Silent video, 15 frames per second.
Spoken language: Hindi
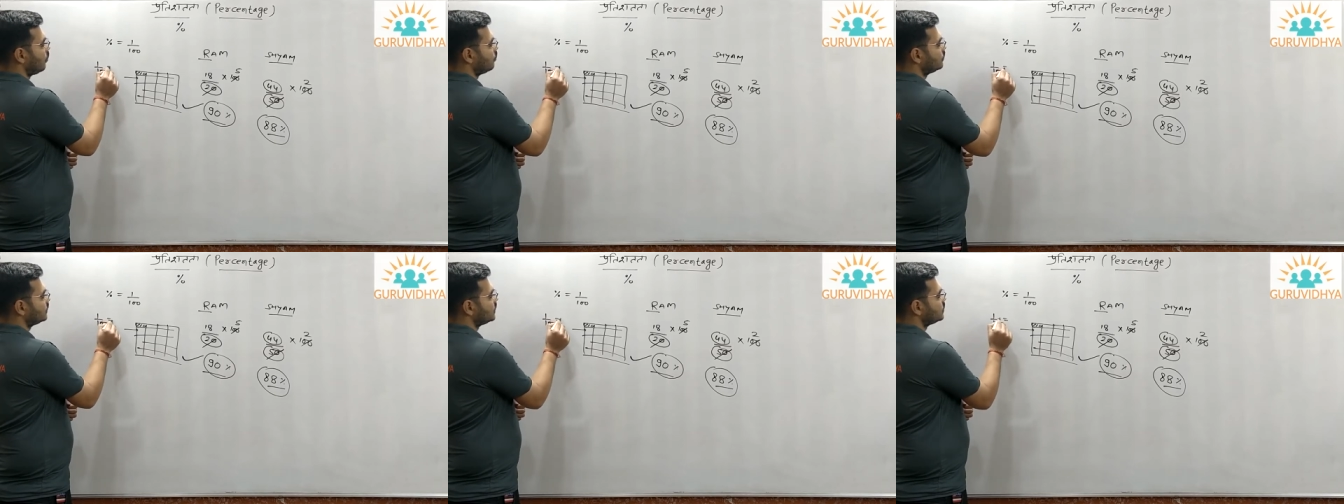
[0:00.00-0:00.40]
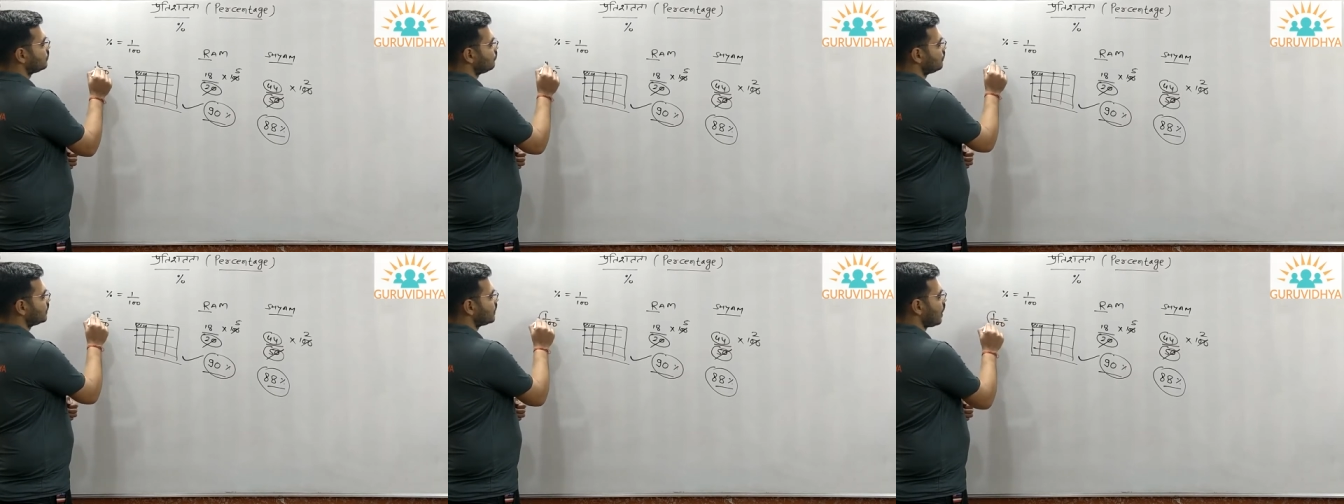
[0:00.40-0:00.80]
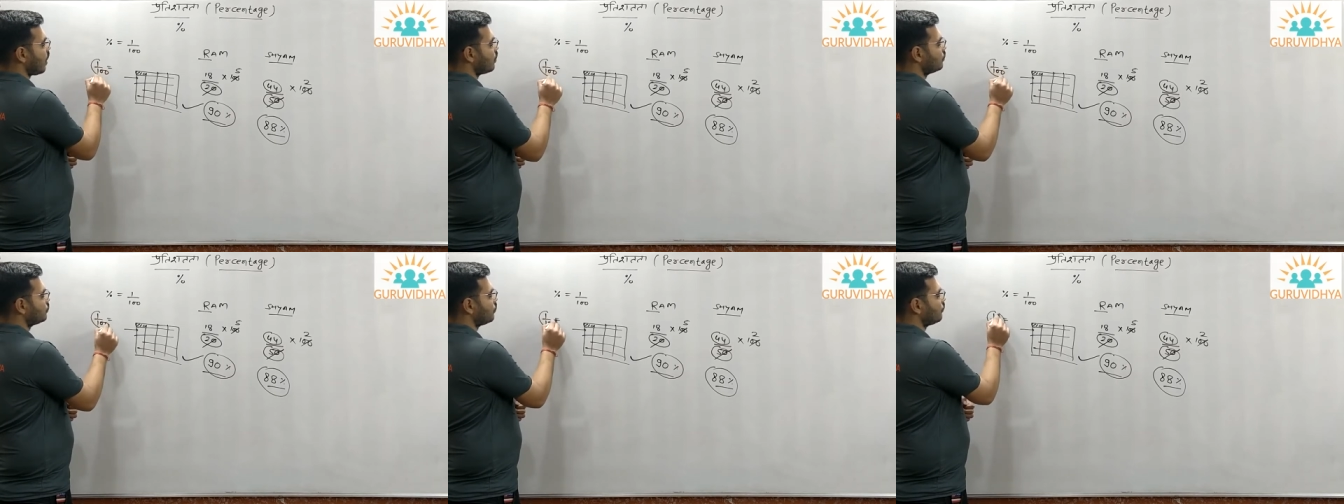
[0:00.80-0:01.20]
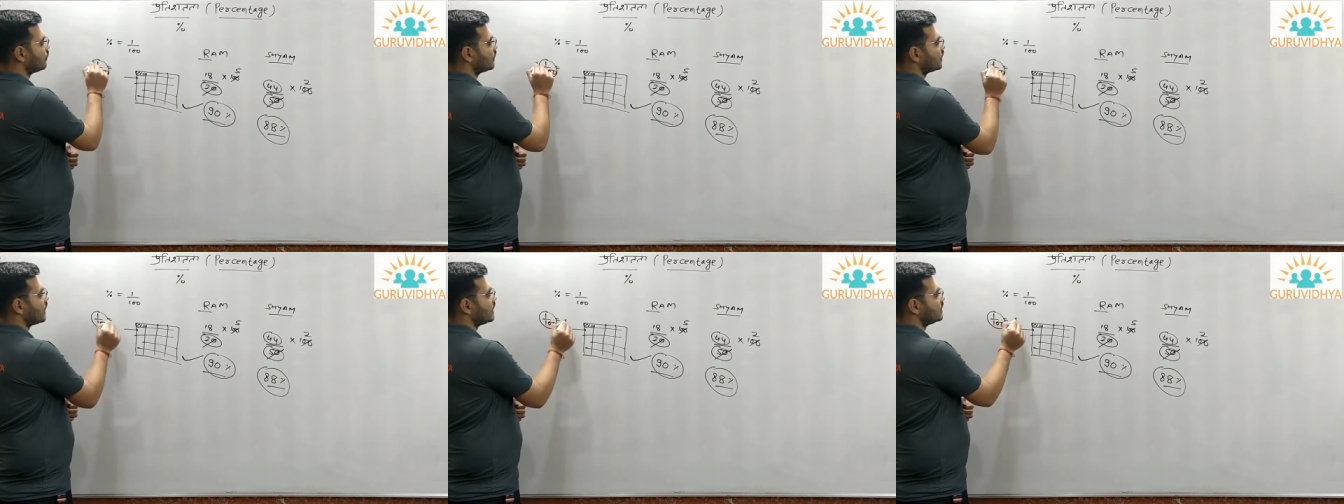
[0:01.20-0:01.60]
और ये जो वन आउट ऑफ
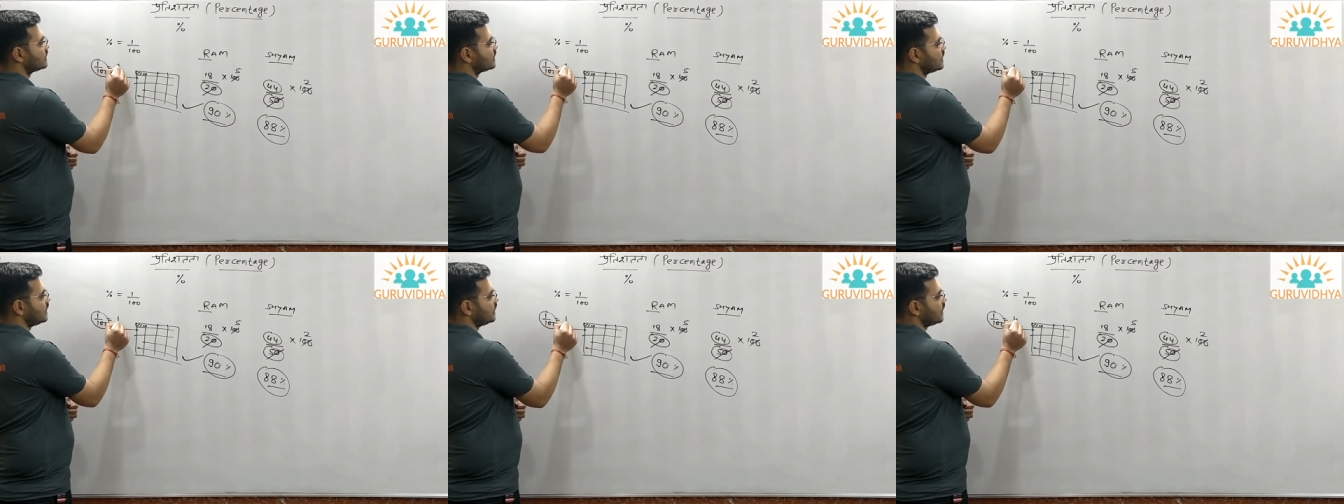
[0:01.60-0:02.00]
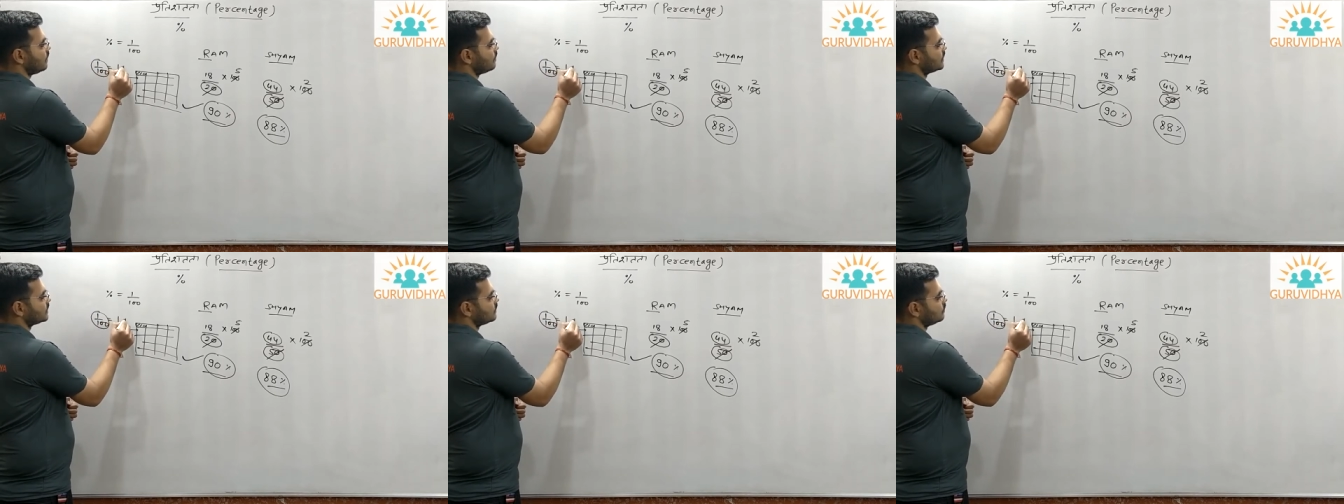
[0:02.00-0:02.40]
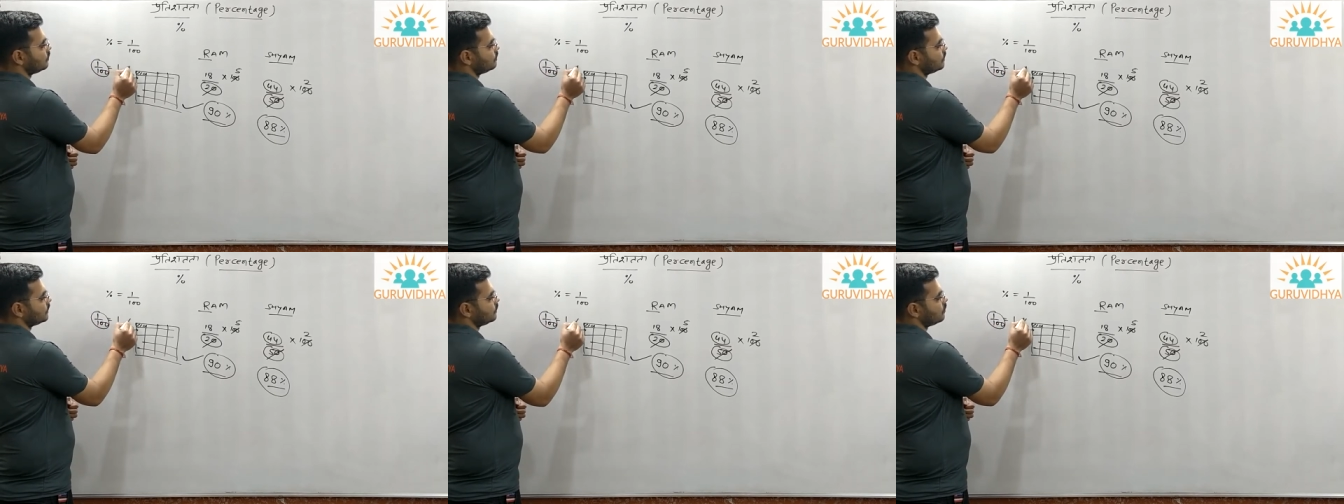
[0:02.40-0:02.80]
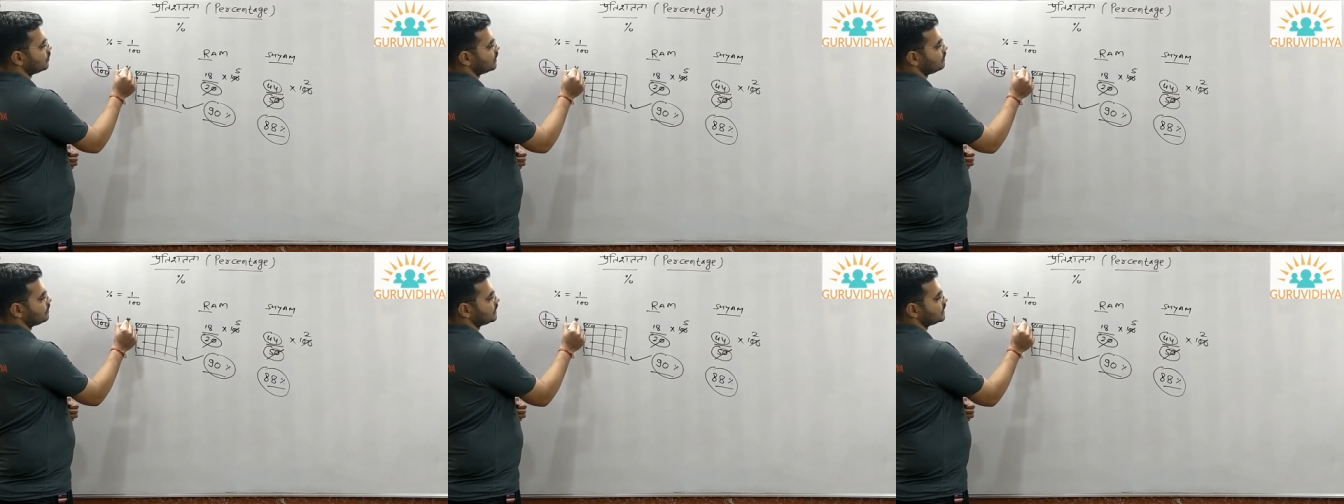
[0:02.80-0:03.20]
हंड्रेड है ऐसे ही क्या
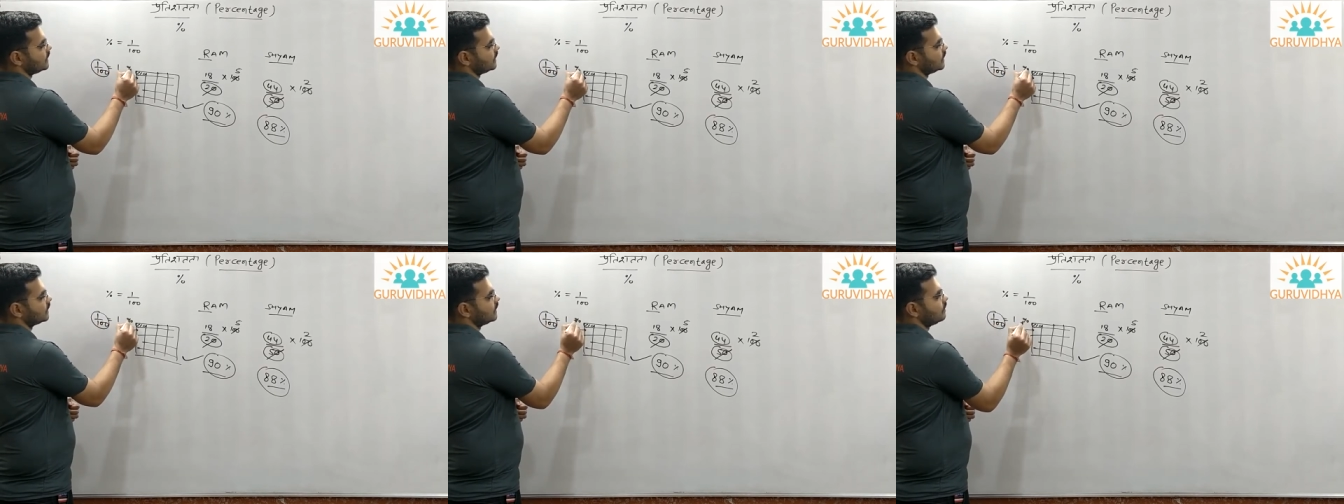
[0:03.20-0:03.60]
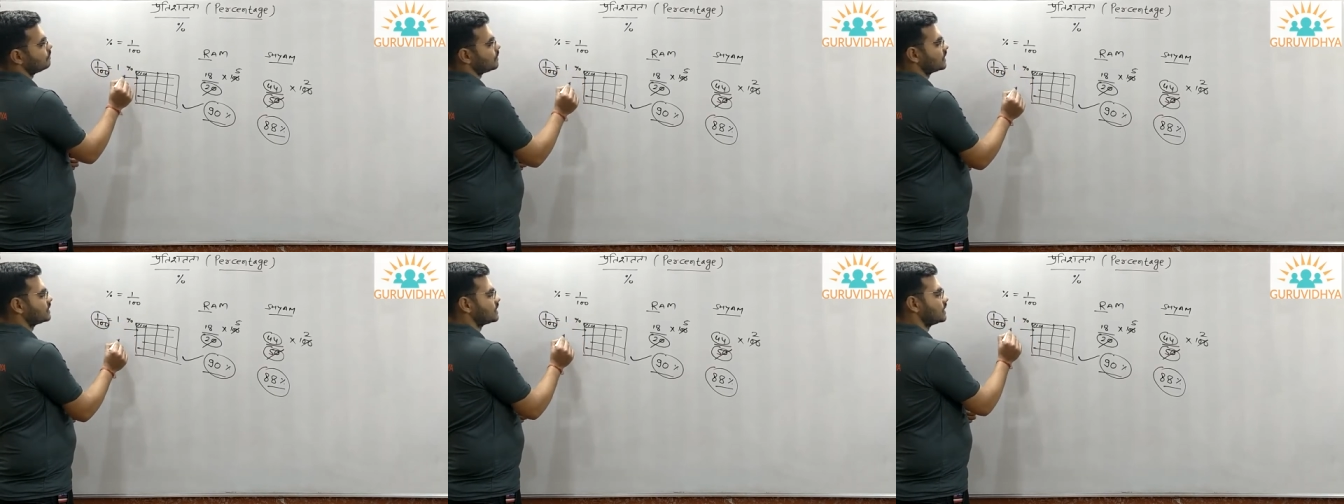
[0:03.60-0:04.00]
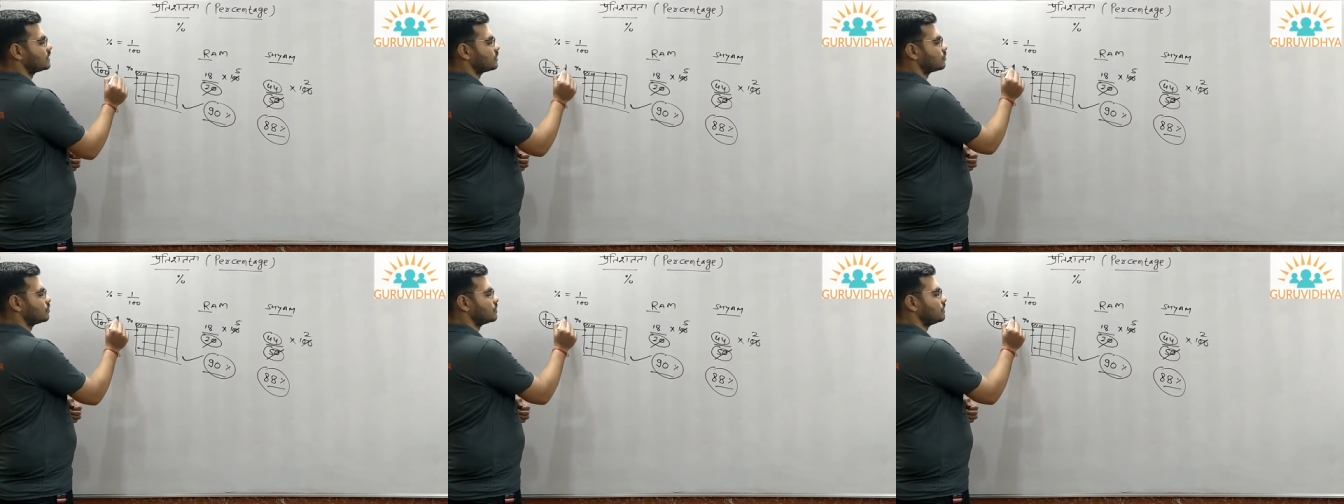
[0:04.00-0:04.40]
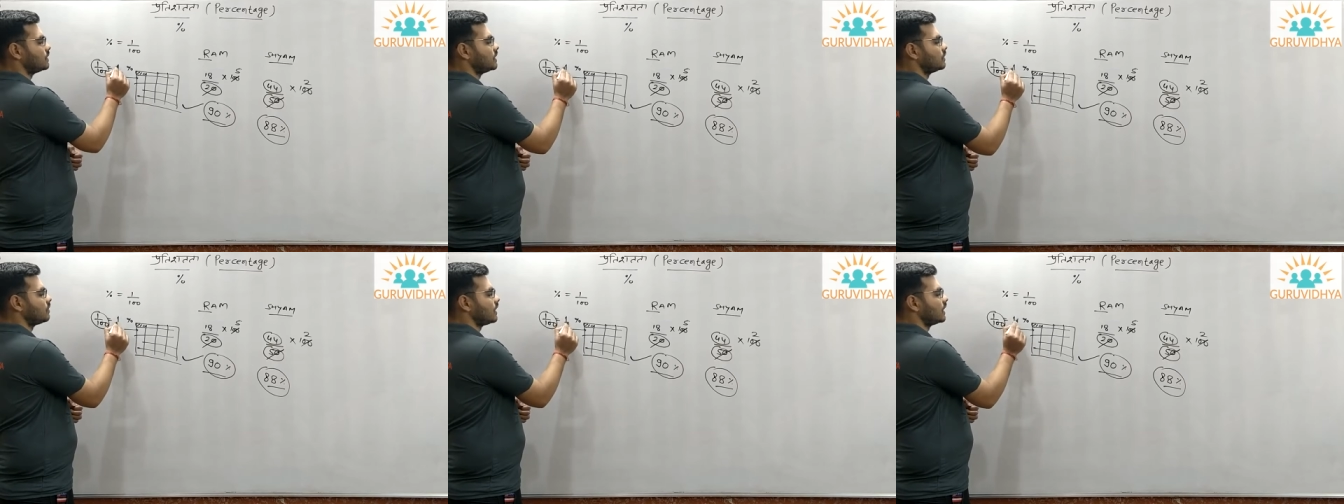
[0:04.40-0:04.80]
रिप्रेजेंट करते हैं परसेंट से कुछ भी
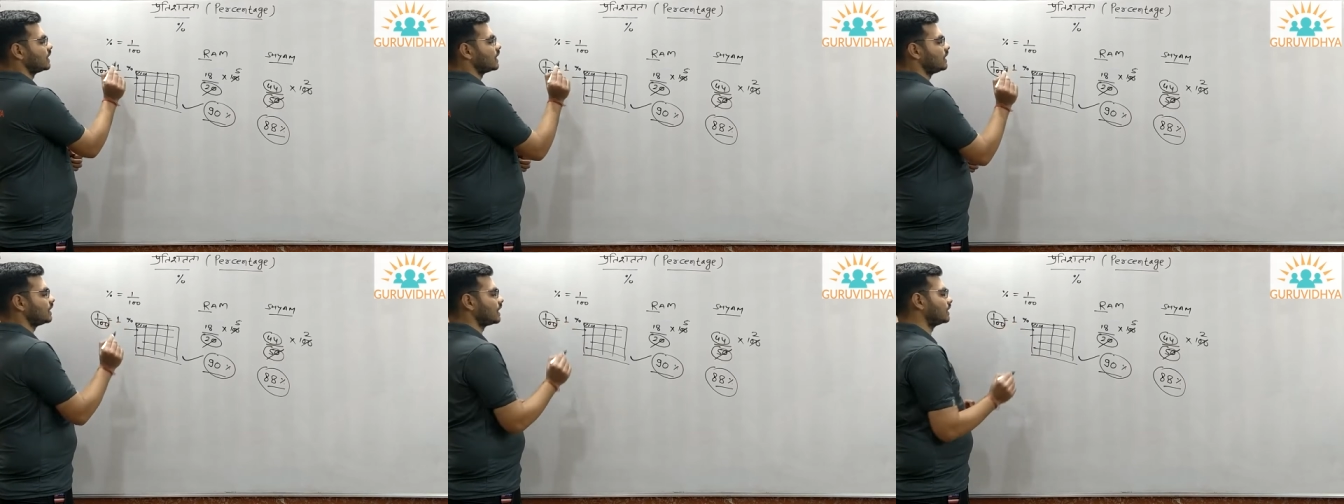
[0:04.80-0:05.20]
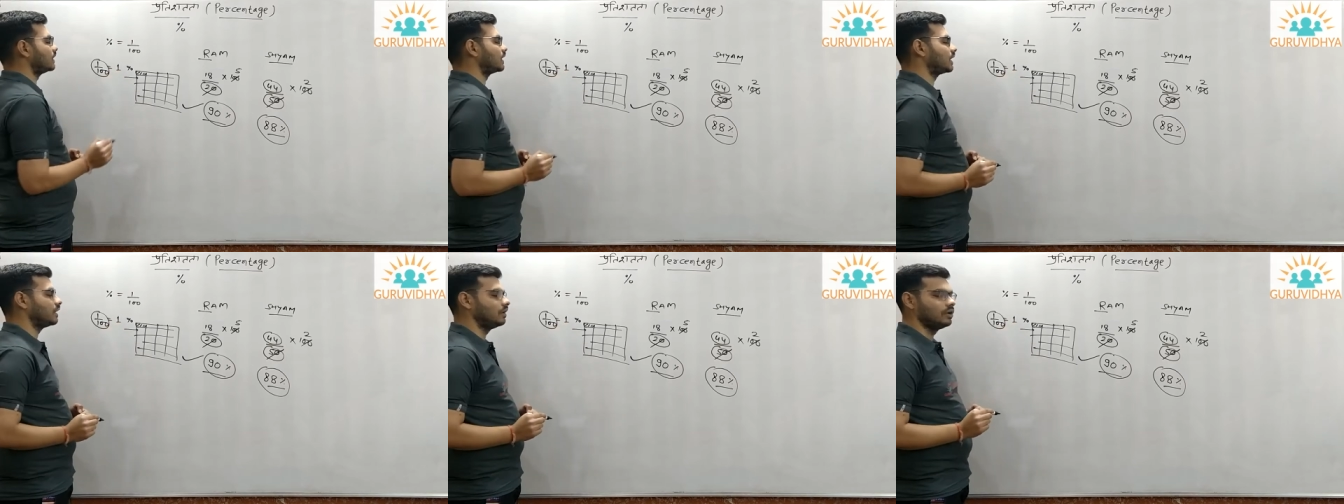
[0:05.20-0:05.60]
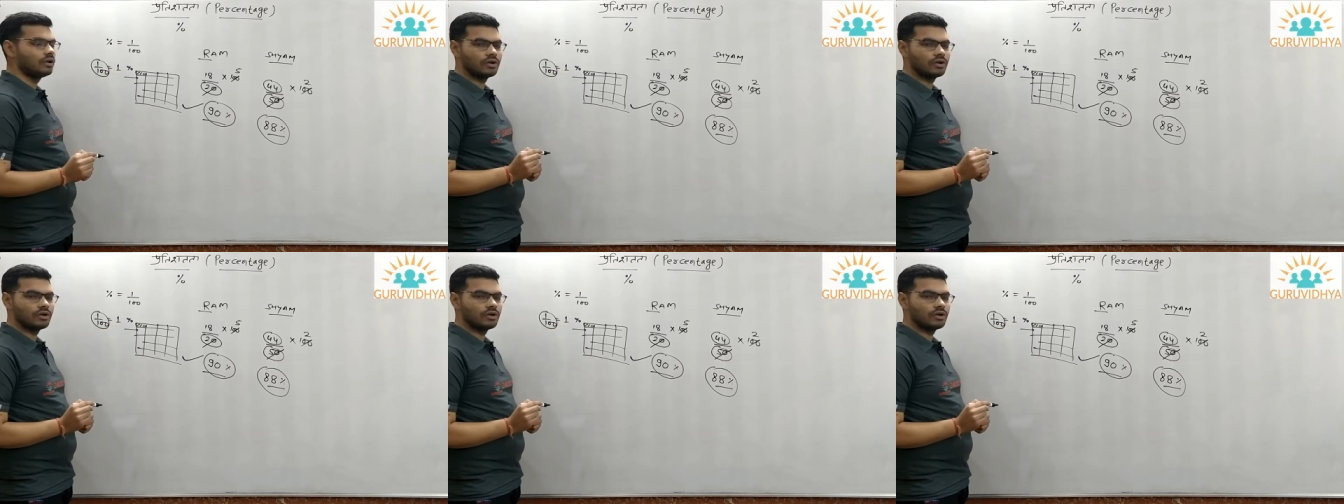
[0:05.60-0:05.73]
नहीं है तो आगे क्या लगा देंगे